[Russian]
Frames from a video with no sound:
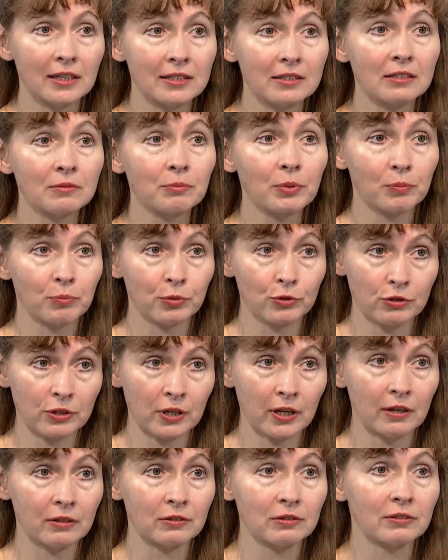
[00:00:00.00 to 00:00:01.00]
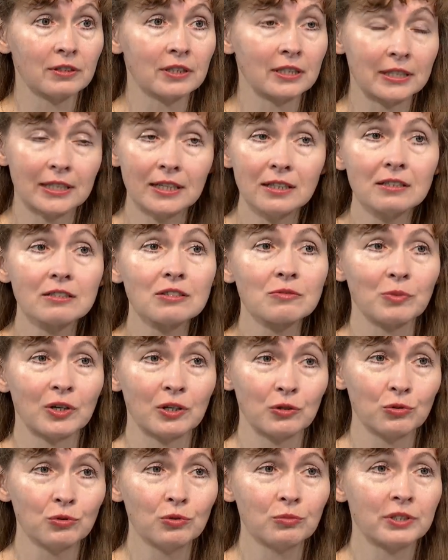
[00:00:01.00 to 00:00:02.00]
один пропускают, говорят, я не
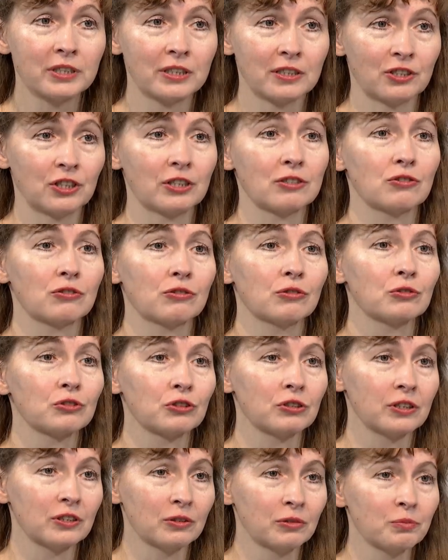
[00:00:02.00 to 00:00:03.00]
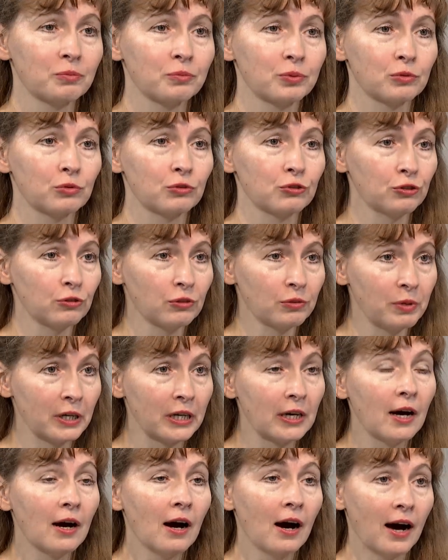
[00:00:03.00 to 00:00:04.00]
смогу, у меня сейчас сложное по учебе,
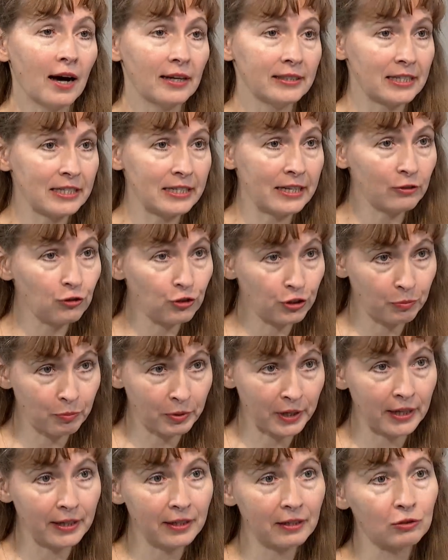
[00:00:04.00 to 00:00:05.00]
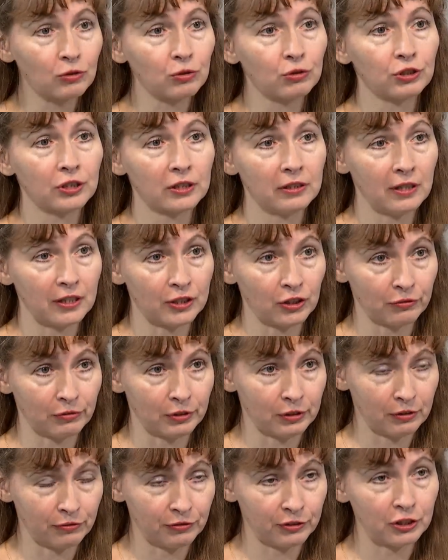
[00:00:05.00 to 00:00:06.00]
а на следующий проект уже даже
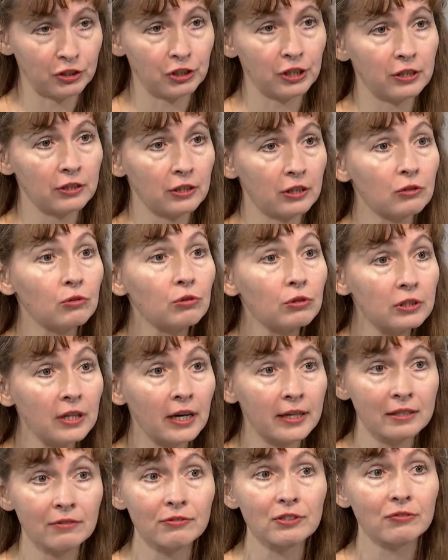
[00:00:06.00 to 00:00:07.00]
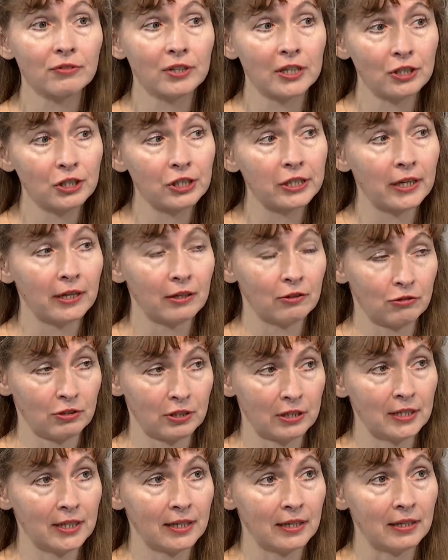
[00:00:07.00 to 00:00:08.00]
вот в течение года они
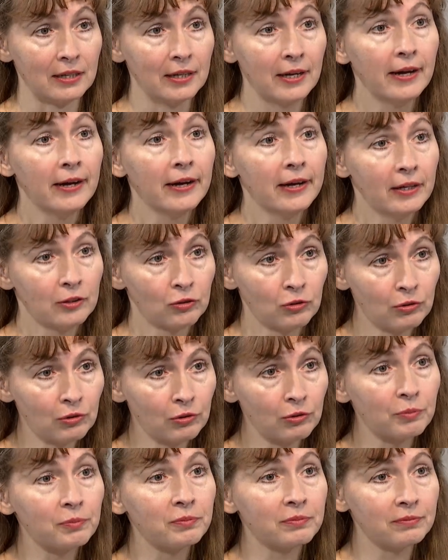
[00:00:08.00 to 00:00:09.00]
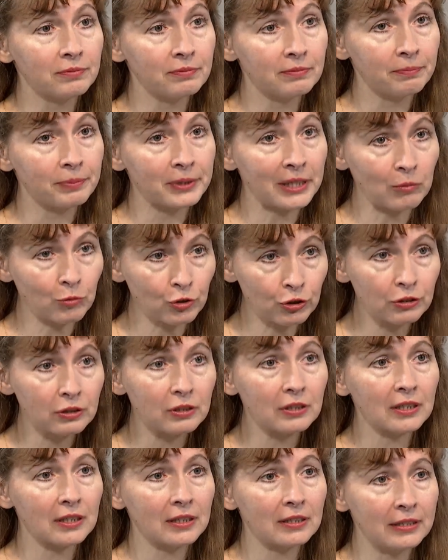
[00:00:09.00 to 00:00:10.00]
возвращаются, да. Но потому
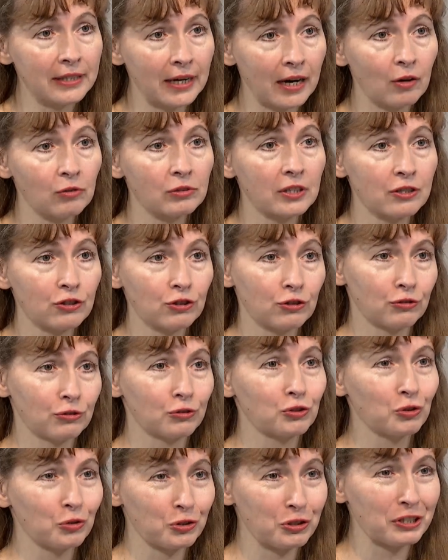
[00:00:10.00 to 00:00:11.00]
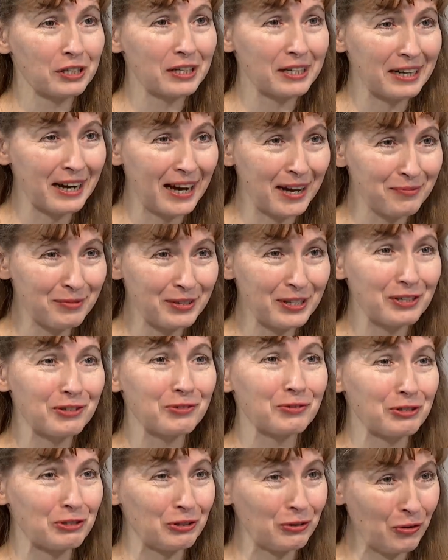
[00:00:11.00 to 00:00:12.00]
что, да, у нас жесткие рамки,
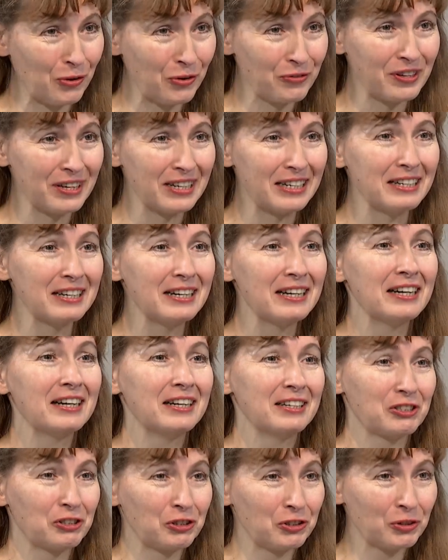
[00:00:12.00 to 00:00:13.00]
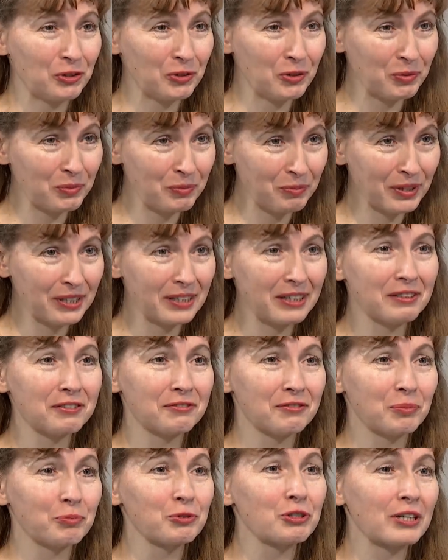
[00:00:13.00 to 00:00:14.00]
условия, что мы
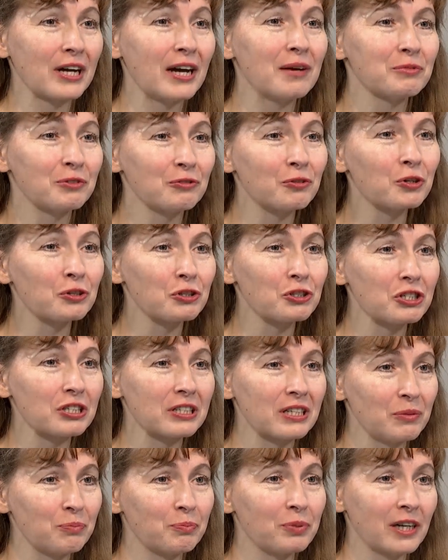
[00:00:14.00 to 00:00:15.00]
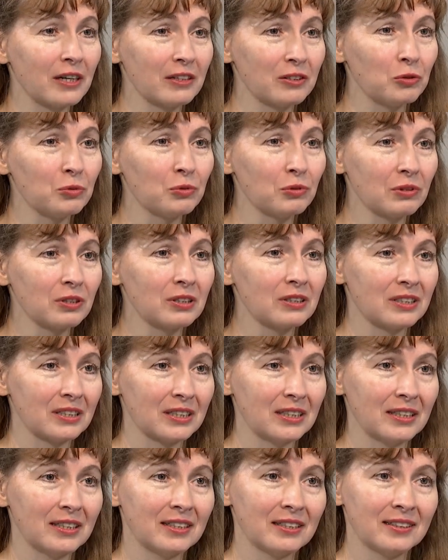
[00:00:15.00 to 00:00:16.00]
выпускаем творческий продукт,
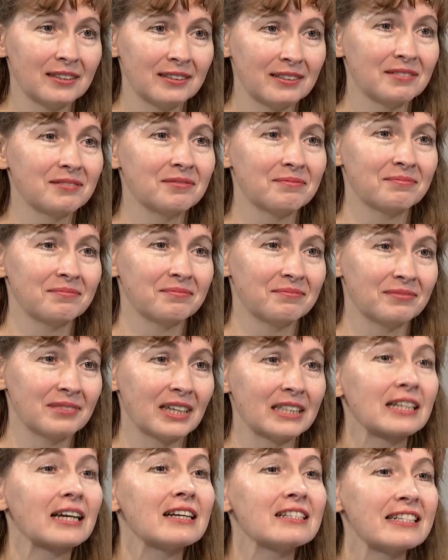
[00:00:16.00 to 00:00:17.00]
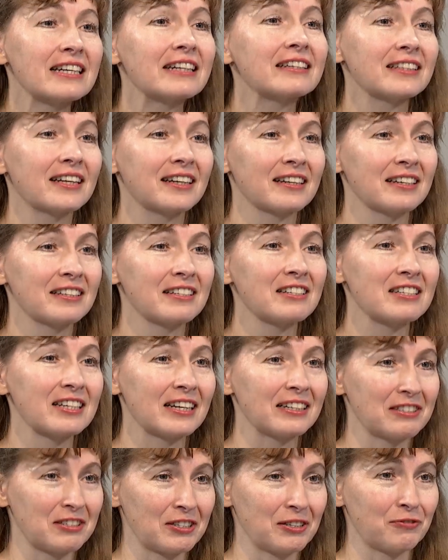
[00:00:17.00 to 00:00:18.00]
и это концертная
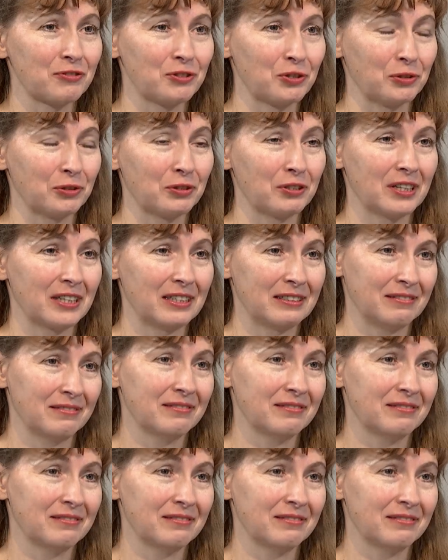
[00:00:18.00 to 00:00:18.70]
организация все-таки.